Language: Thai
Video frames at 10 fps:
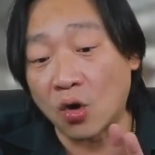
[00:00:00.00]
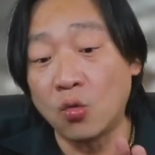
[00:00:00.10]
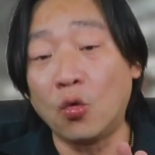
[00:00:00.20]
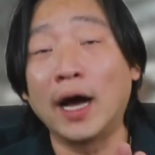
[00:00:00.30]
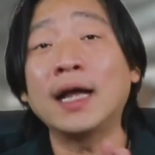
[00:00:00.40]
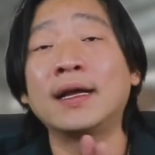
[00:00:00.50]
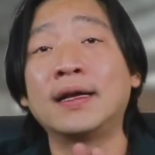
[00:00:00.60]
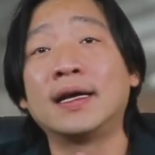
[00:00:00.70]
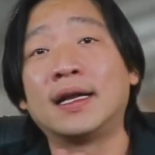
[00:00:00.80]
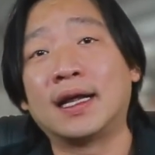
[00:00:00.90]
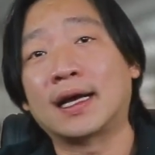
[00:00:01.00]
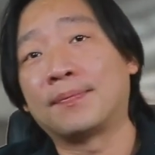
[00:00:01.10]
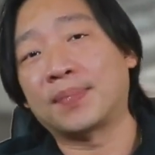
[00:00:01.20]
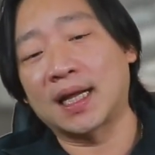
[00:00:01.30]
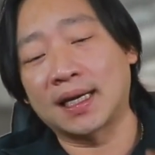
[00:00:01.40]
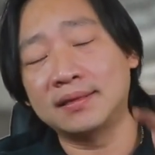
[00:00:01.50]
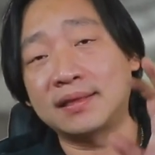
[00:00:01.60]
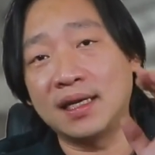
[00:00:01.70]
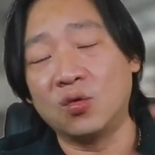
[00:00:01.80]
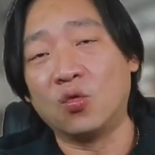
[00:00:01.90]
ต่อหัวนะครับดังนั้น
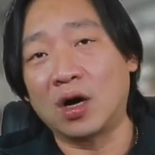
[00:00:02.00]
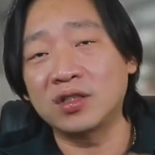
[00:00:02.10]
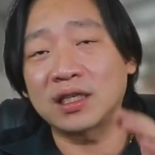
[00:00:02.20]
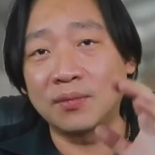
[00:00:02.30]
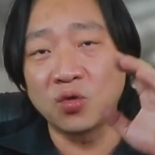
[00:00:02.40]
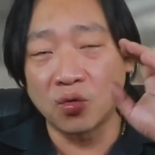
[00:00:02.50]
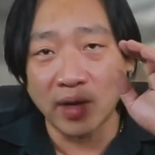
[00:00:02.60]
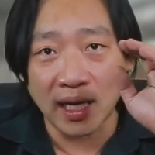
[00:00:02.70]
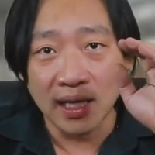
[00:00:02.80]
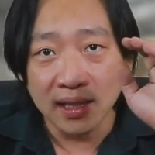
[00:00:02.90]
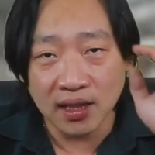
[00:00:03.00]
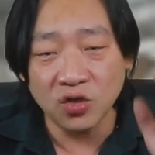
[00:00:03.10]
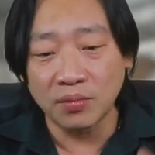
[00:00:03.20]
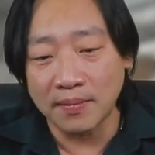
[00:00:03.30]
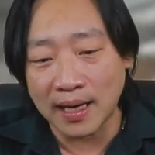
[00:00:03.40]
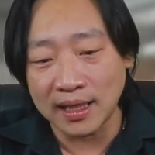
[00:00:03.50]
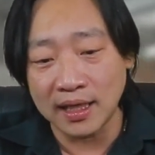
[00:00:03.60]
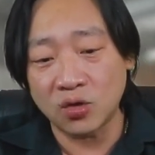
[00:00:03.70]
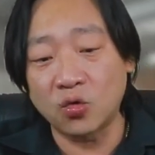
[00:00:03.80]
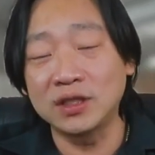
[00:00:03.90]
4 หัวเขาจะคำนวณว่าเครื่องยนต์ประมาณ
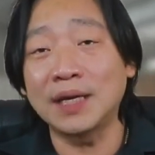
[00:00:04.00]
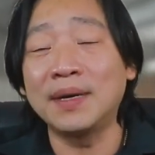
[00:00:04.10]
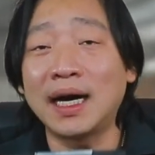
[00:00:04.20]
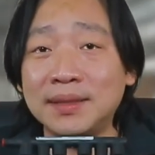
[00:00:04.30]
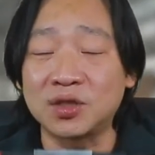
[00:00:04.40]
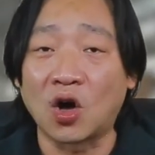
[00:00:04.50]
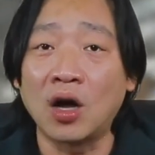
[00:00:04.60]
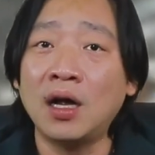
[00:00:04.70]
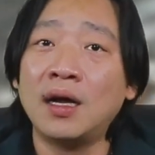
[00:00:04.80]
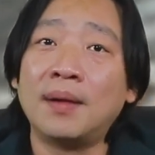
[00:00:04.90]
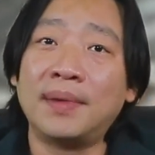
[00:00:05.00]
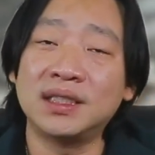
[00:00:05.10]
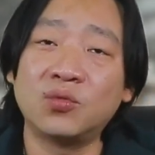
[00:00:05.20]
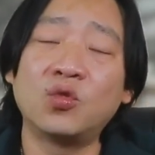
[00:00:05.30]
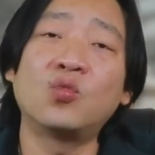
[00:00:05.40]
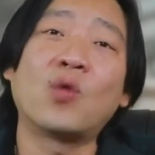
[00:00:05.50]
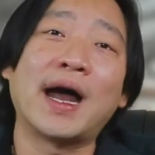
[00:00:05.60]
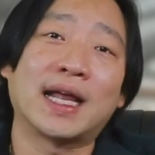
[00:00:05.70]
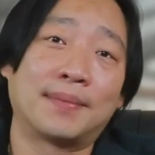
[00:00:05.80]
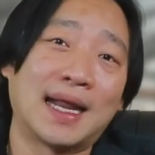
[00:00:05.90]
นี้ควรใช้เบอร์ 52 มันจะวุ่น
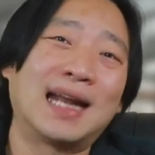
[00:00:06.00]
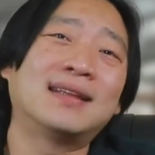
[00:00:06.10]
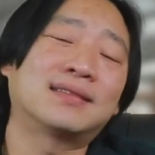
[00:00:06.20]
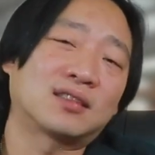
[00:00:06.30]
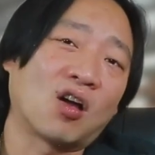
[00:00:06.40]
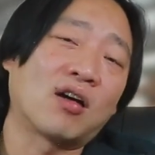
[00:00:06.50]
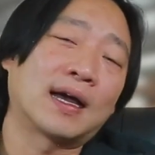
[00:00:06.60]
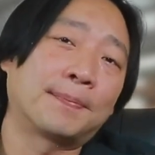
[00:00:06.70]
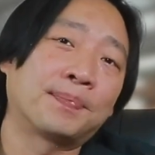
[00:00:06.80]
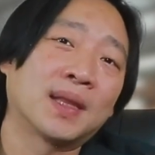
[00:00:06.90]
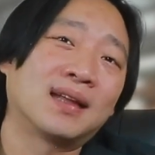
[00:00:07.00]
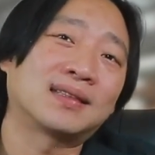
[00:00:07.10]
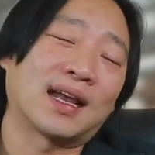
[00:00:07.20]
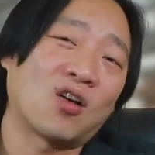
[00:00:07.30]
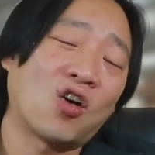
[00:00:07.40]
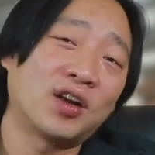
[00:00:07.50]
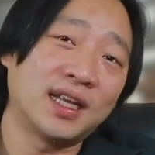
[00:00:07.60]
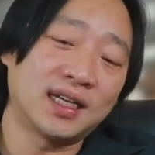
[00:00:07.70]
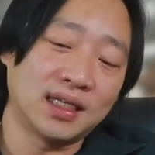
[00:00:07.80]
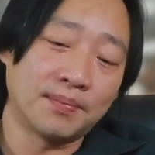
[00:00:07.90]
วายกับร้านที่สต็อกครับแต่ข้อ
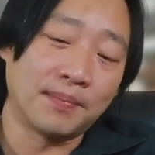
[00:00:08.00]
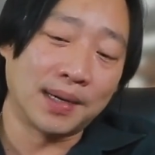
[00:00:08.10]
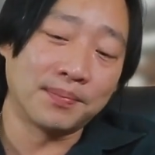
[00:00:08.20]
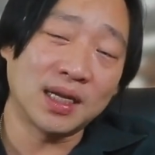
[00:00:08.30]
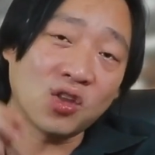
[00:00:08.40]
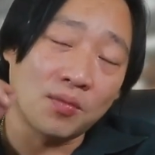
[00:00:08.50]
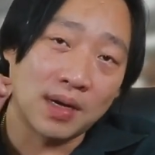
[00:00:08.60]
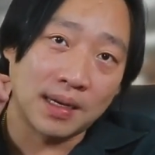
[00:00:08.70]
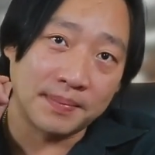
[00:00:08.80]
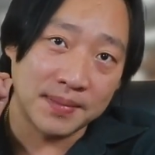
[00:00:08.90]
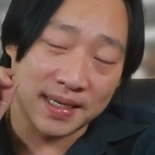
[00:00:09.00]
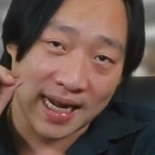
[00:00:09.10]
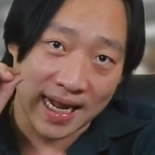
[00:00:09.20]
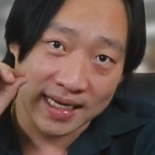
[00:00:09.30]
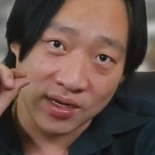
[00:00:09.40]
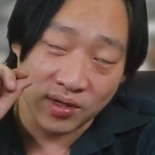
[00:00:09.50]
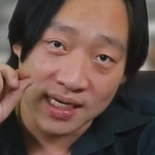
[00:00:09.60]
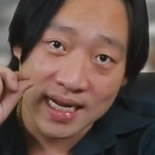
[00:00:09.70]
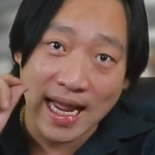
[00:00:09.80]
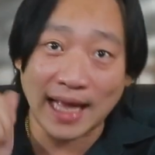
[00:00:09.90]
ดีคือมันไม่ต้องมามีปัญหาเกี่ยวกับ
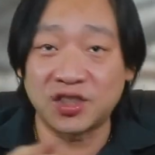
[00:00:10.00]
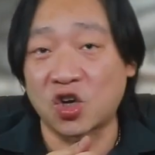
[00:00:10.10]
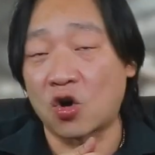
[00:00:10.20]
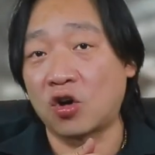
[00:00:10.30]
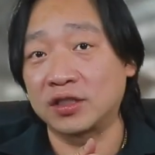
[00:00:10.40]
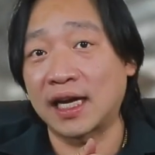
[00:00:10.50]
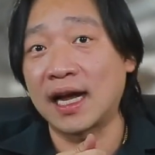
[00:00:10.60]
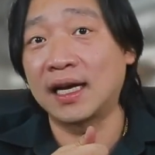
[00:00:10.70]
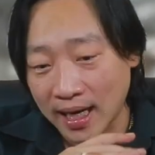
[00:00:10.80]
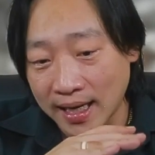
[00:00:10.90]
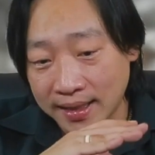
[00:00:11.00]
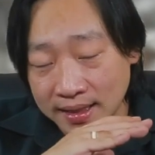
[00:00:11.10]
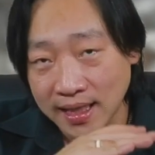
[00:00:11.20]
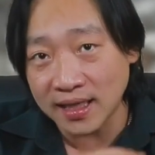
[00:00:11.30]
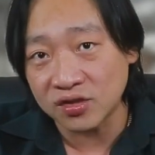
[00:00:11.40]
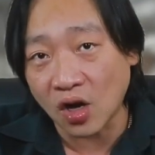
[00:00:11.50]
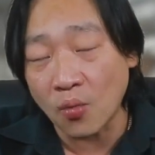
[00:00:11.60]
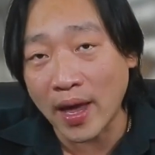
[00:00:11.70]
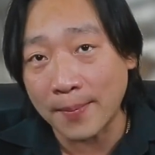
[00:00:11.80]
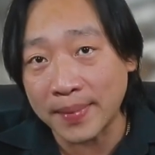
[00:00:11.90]
เรื่องการเจาะของช่าง อะไรที่ใช้ในซอ
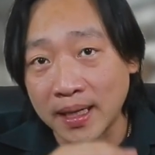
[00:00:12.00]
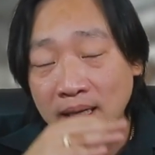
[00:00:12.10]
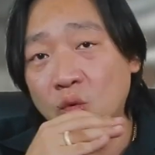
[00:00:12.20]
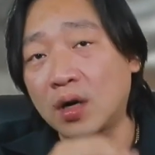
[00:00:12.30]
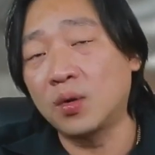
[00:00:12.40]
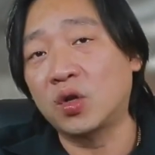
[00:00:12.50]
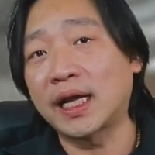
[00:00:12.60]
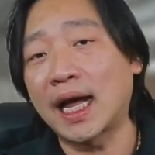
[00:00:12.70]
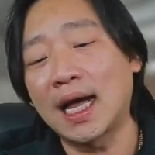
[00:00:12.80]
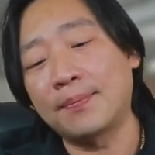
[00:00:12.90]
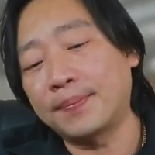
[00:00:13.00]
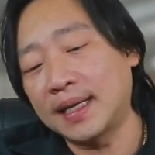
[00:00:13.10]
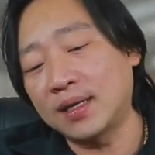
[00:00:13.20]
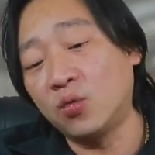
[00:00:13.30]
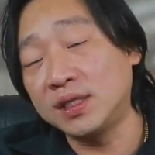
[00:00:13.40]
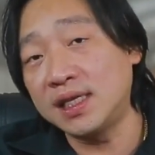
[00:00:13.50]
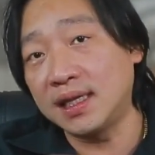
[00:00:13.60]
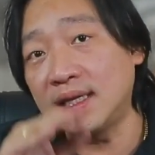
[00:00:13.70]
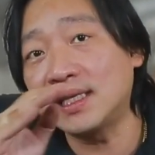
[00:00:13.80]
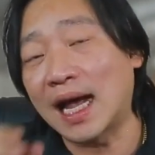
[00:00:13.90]
ฟต์แวร์ปิ้นถูกกาหนดค่าเป็นหัวฉี
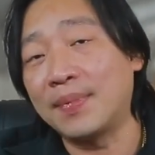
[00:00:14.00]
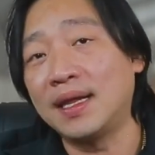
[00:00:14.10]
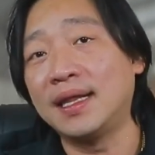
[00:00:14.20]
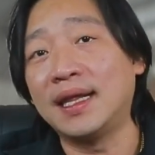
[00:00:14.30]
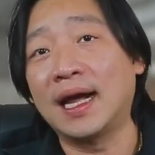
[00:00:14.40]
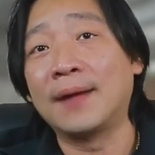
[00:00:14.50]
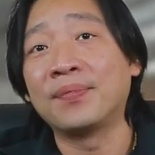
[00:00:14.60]
ดที่จ่ายเป็นลีเนีย